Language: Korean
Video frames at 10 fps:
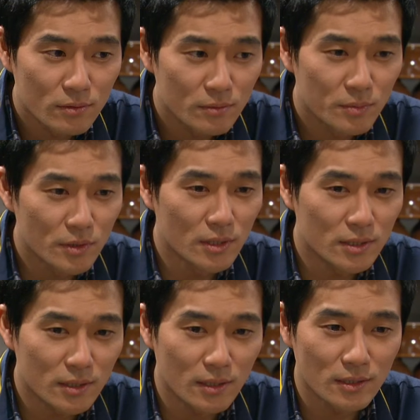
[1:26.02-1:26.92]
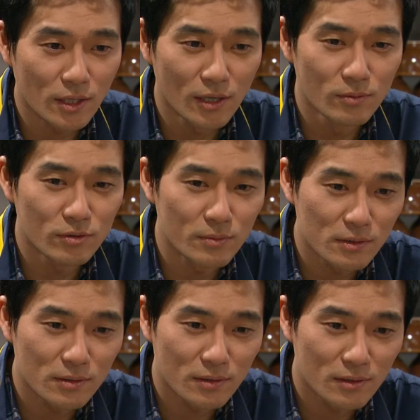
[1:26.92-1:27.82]
그 비치 씨 생일
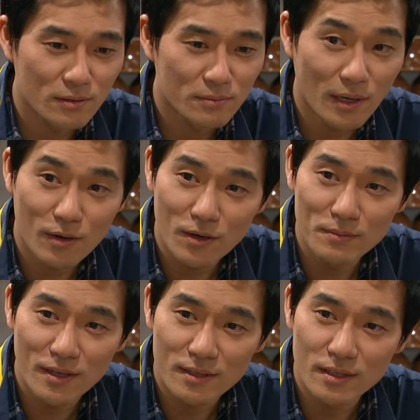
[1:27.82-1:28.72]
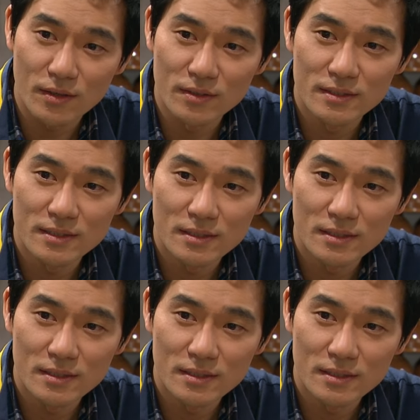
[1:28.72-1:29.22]
물으면서 말 꺼내면 되겠네요.